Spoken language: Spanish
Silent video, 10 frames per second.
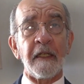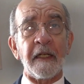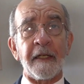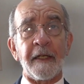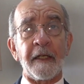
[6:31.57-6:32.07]

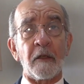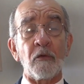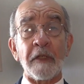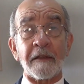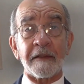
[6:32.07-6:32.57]
eh,
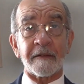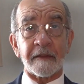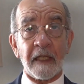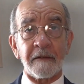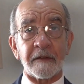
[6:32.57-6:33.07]
una
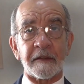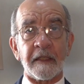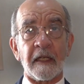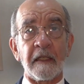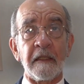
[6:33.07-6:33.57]

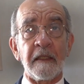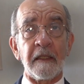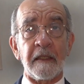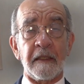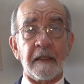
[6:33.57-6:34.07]
distancia
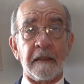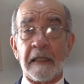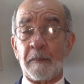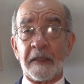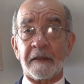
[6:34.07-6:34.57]
eh,
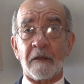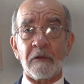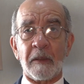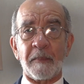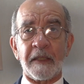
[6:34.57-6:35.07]

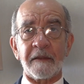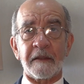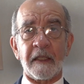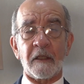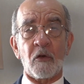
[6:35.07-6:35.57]

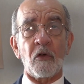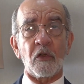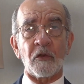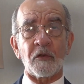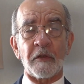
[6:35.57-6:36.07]
lamentablemente con
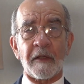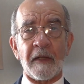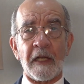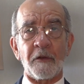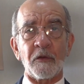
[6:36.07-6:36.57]
los
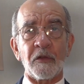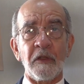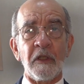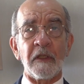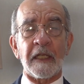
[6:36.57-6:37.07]
ciudadanos
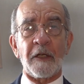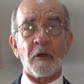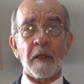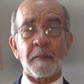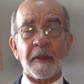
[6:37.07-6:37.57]
que
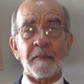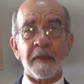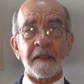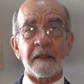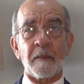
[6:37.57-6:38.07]
no le
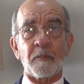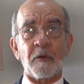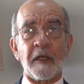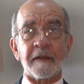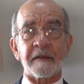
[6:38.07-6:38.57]
permite
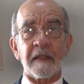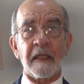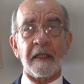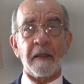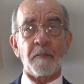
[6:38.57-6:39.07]
pues
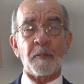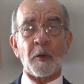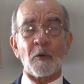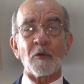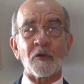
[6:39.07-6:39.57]
eh,
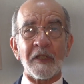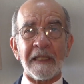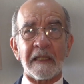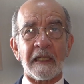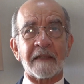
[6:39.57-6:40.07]

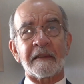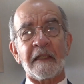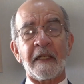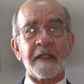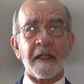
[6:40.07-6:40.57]
producir la
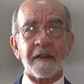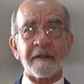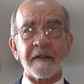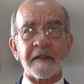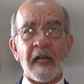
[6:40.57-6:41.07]
sinergia
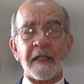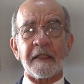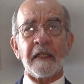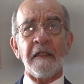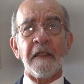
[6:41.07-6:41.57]

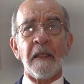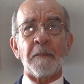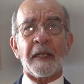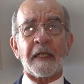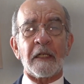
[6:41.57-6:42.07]
necesaria
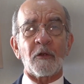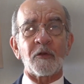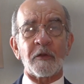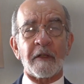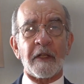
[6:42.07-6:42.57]
para que los
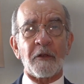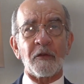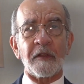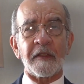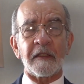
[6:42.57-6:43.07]
ciudadanos
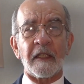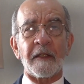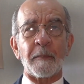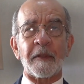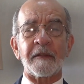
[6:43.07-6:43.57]
se sientan
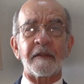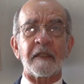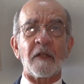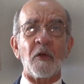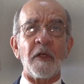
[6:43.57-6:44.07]

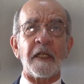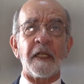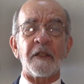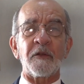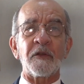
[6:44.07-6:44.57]
representados en
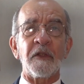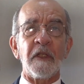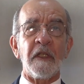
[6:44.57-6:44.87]
ellos.